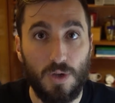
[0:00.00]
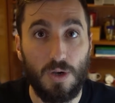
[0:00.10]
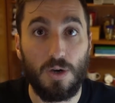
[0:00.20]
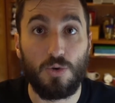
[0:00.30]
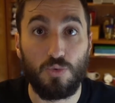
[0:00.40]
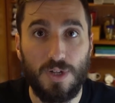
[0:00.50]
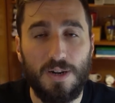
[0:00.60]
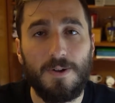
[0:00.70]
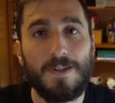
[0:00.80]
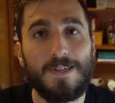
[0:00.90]
uh,
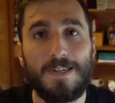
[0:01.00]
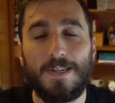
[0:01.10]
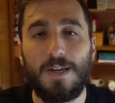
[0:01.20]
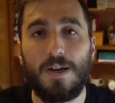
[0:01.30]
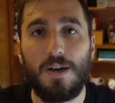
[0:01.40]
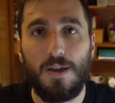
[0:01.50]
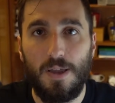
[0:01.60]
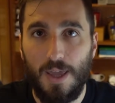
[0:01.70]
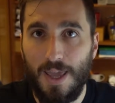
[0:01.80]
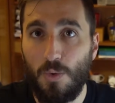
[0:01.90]
router uh,
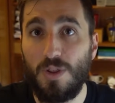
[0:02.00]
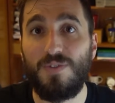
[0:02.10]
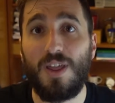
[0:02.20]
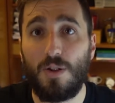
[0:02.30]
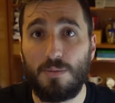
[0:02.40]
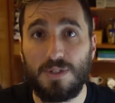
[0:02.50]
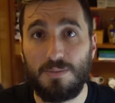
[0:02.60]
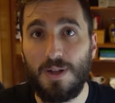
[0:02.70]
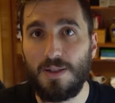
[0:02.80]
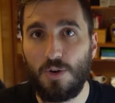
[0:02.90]
e quindi vi danno la
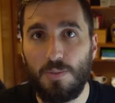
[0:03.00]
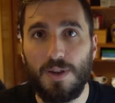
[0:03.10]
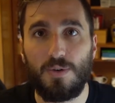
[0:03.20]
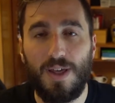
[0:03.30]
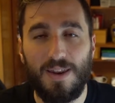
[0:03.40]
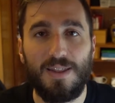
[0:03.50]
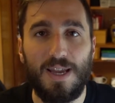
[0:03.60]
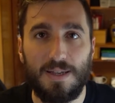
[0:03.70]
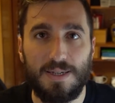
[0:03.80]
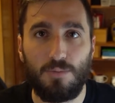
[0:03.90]
possibilità di coprire un'area di
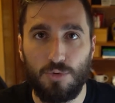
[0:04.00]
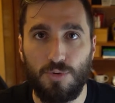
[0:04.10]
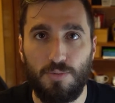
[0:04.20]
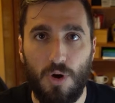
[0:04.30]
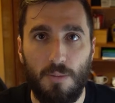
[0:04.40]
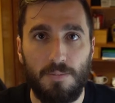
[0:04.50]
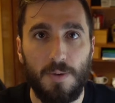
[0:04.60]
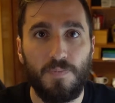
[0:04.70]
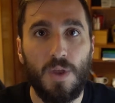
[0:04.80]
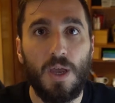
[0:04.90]
casa molto più ampia.
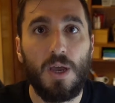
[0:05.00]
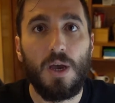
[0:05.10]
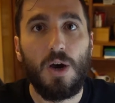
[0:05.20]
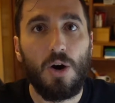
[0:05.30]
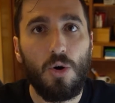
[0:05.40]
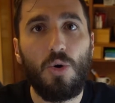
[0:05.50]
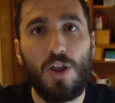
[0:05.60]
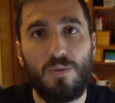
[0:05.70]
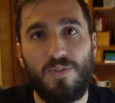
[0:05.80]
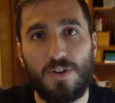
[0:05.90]
Ora
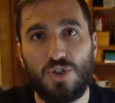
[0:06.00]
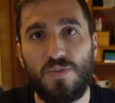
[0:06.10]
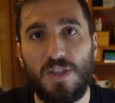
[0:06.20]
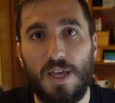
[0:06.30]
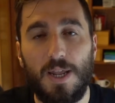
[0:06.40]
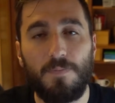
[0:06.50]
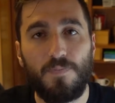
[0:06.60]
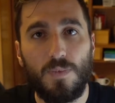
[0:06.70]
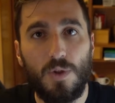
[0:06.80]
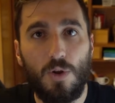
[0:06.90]
io vi faccio vedere
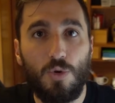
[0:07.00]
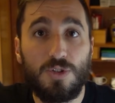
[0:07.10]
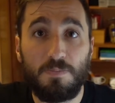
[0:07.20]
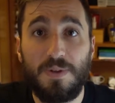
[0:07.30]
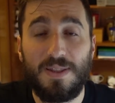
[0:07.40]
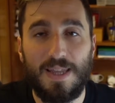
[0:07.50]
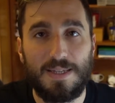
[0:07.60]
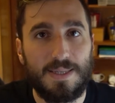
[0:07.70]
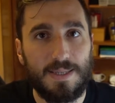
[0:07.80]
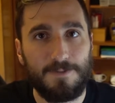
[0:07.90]
lo speed
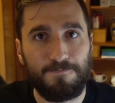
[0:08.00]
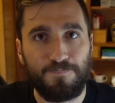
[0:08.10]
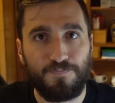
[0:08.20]
test